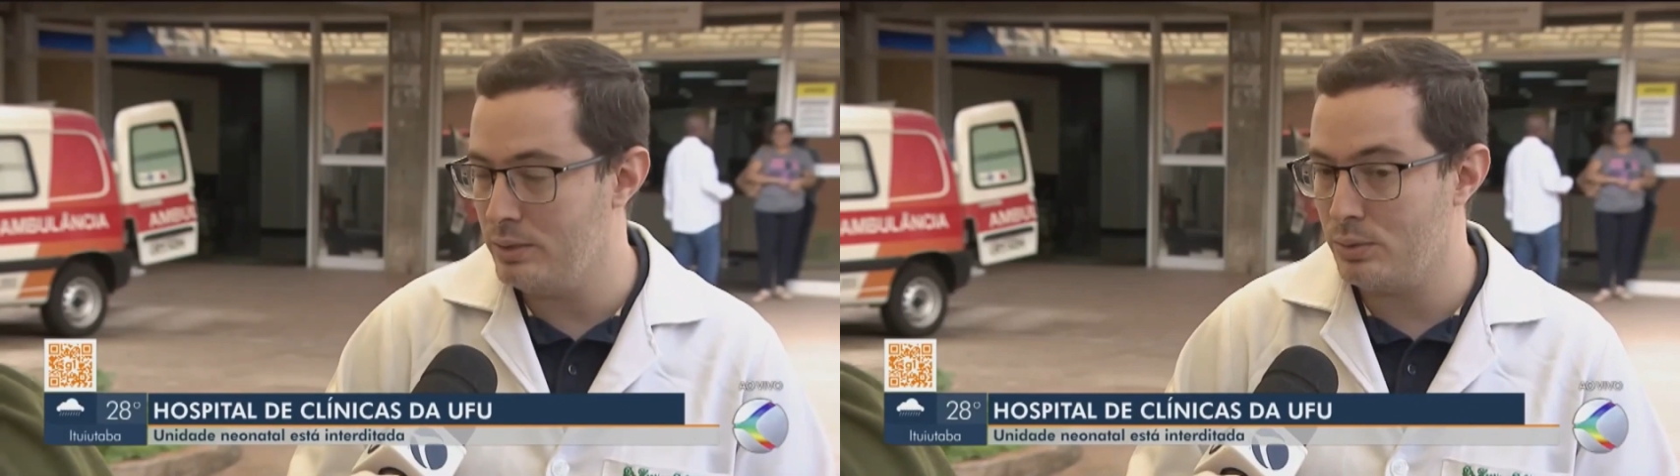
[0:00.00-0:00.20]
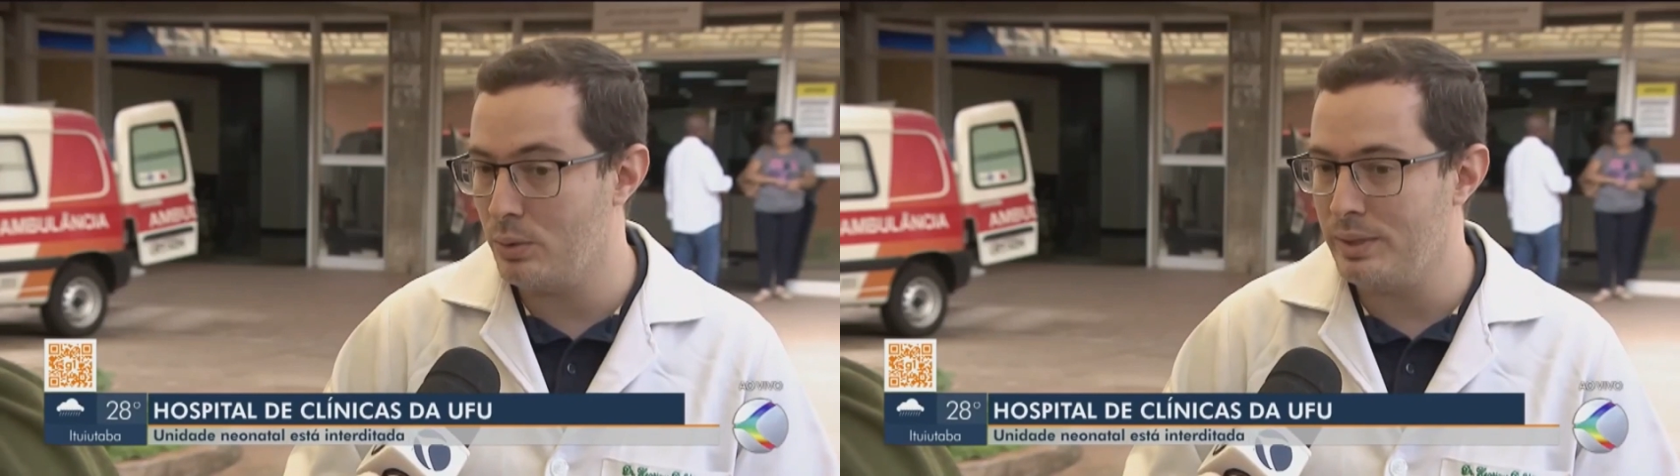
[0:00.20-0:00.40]

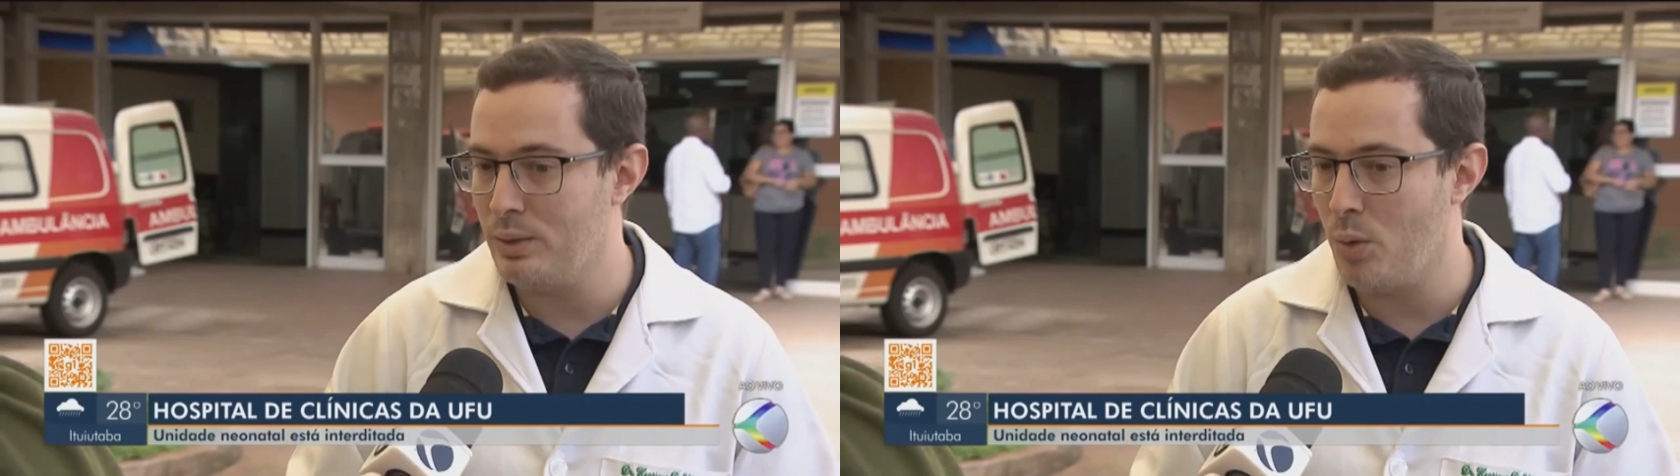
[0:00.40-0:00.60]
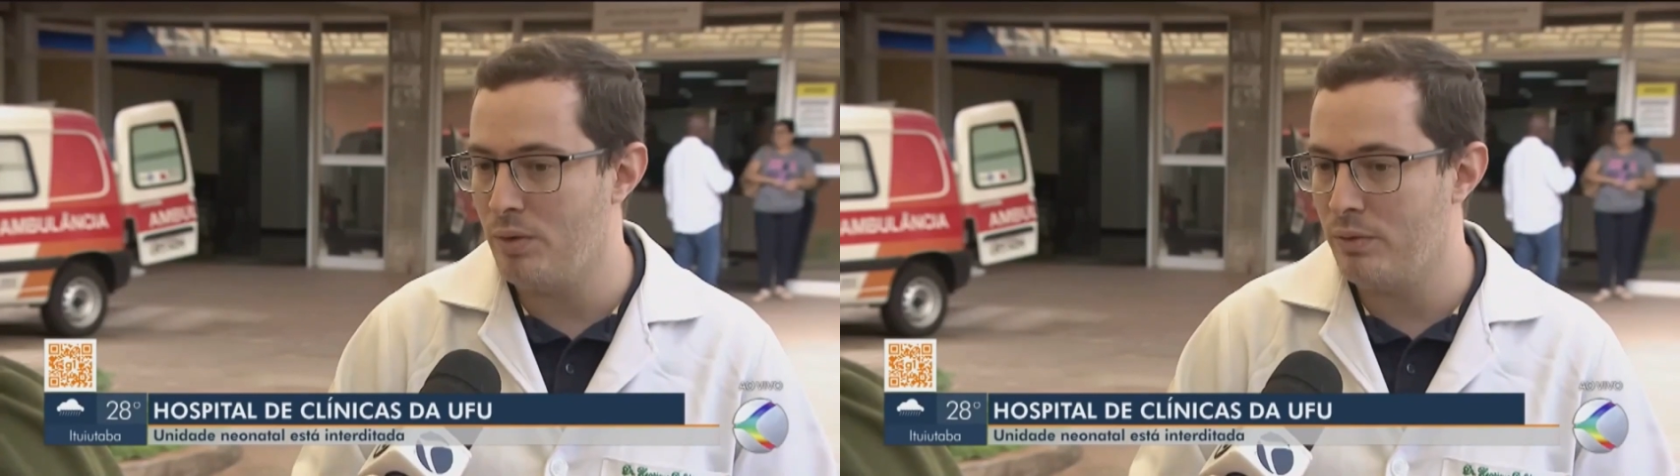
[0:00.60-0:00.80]
Isso não
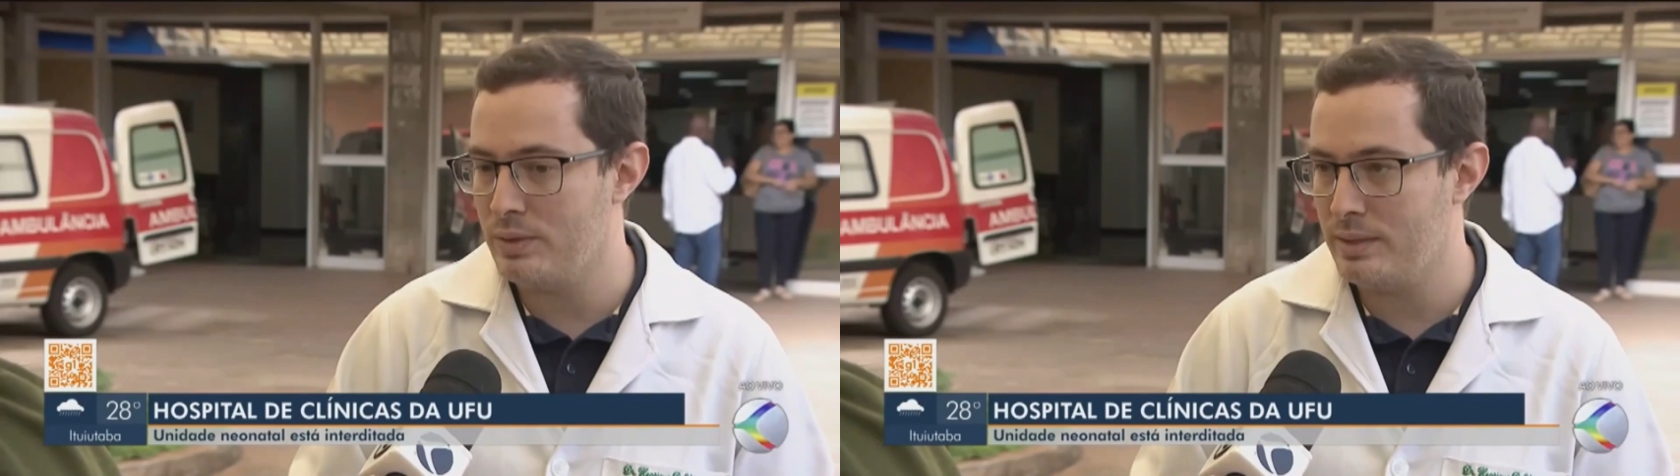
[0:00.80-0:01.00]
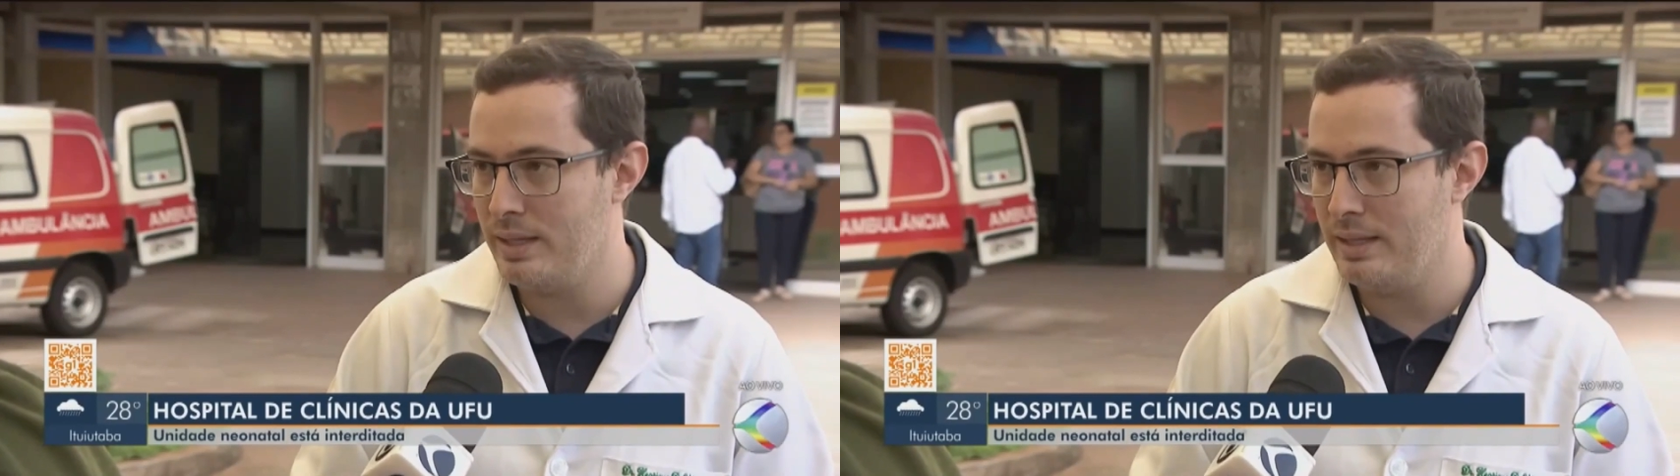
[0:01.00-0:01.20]
tem como
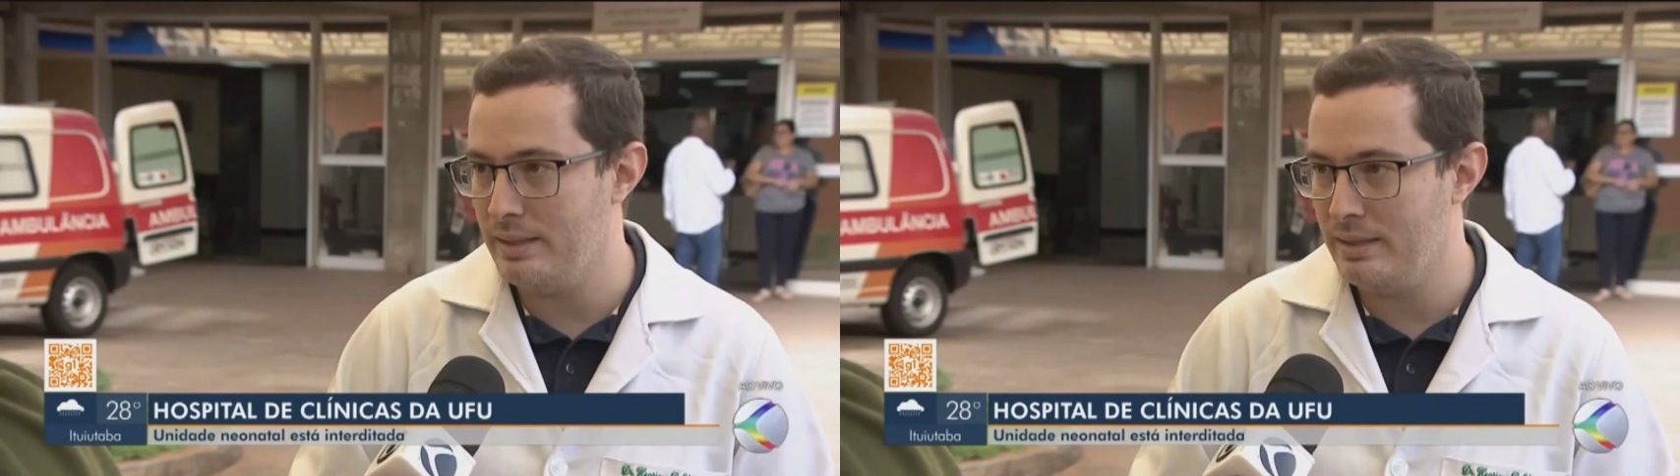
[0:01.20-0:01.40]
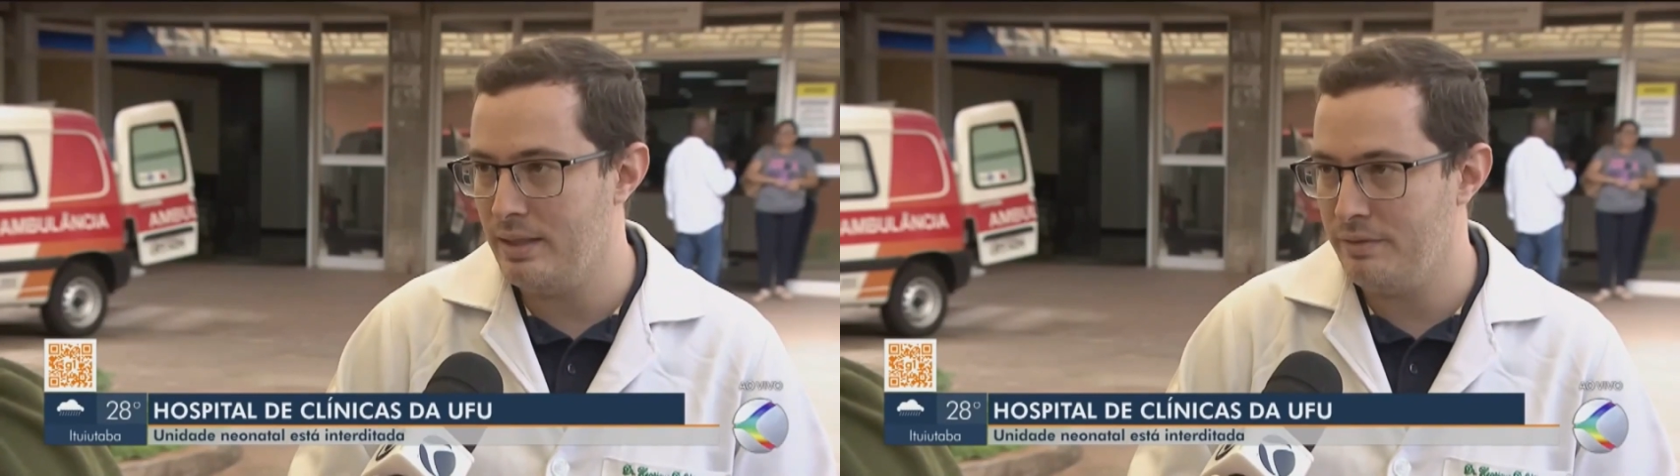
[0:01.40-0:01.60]
você
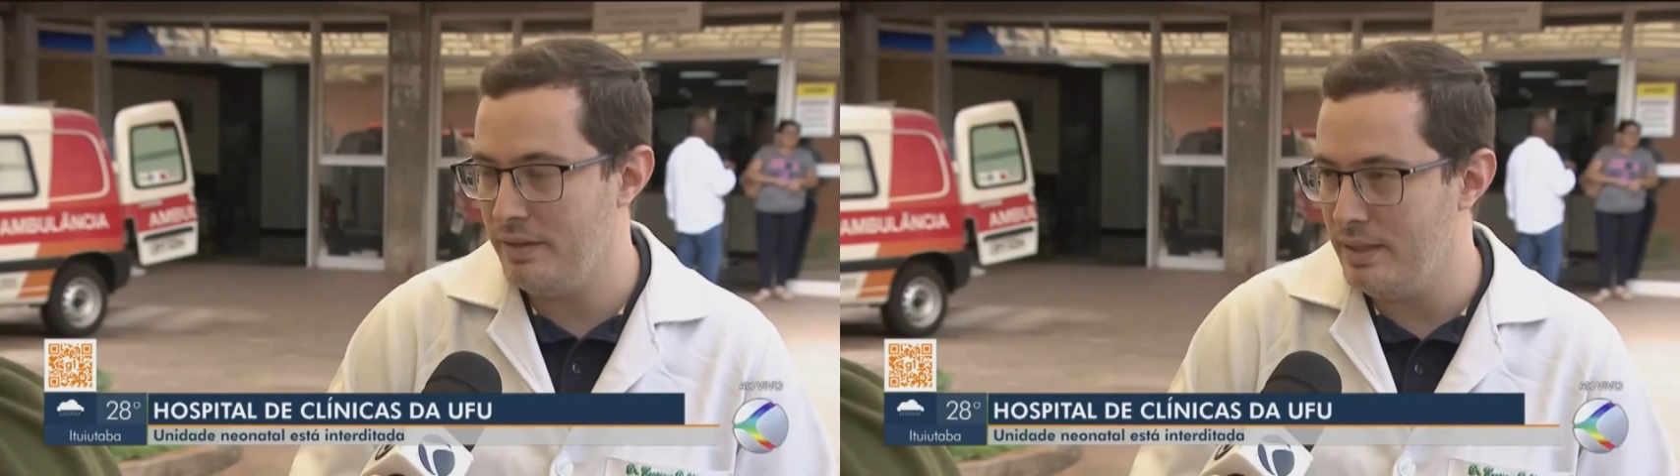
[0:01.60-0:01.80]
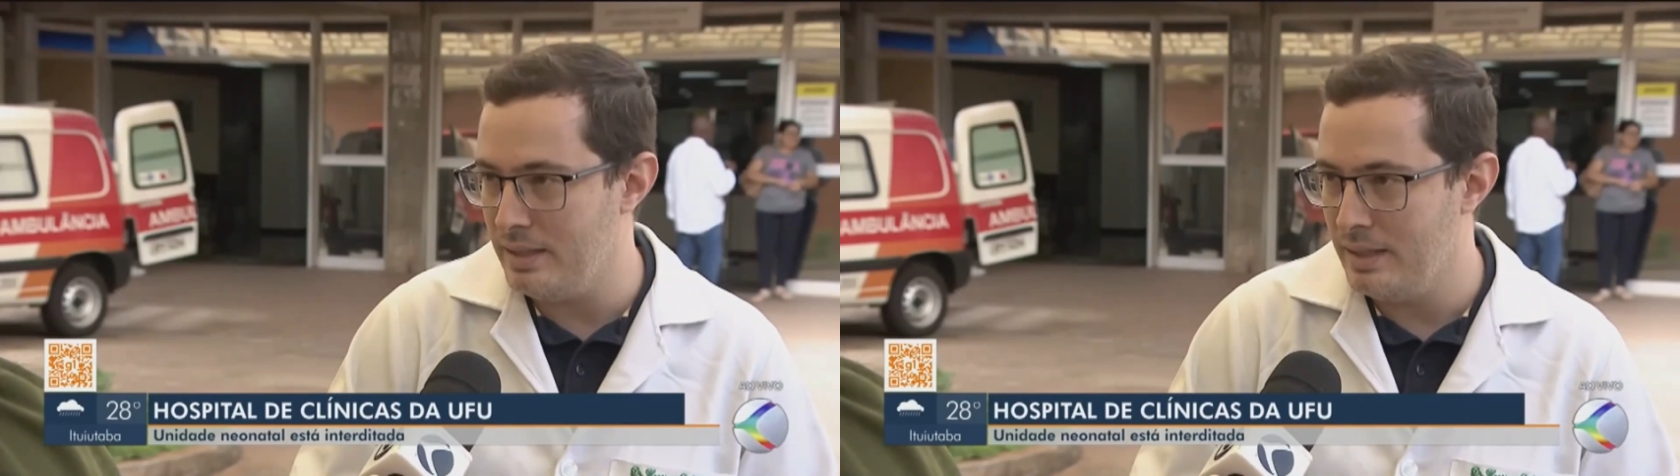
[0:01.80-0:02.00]

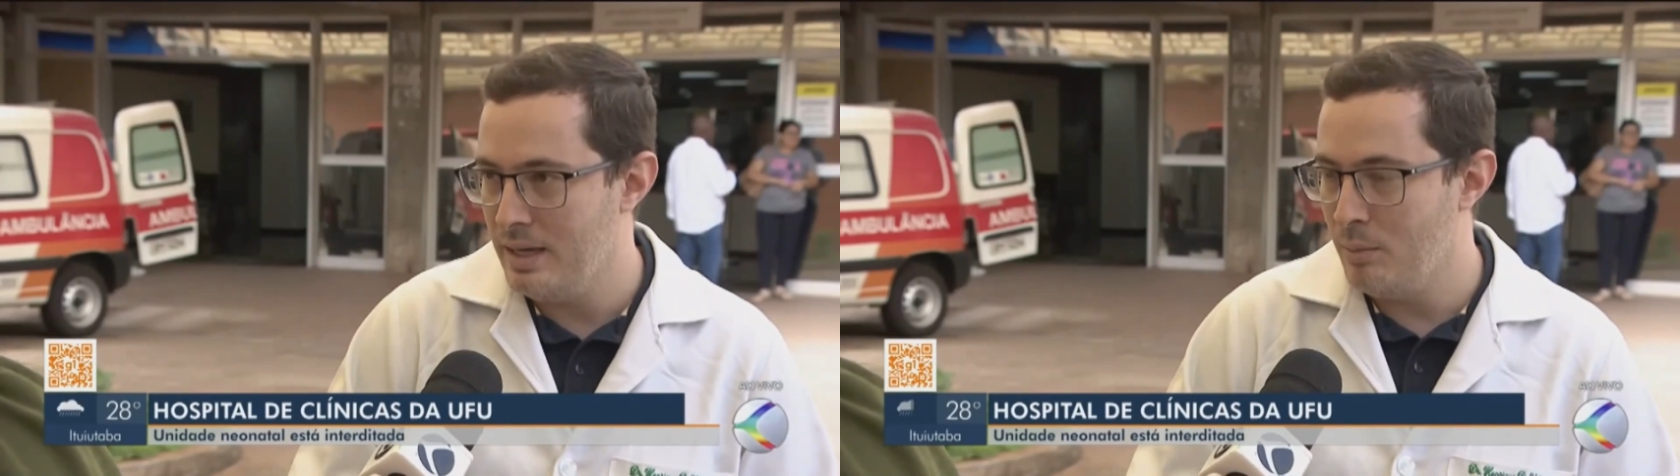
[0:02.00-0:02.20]
definir.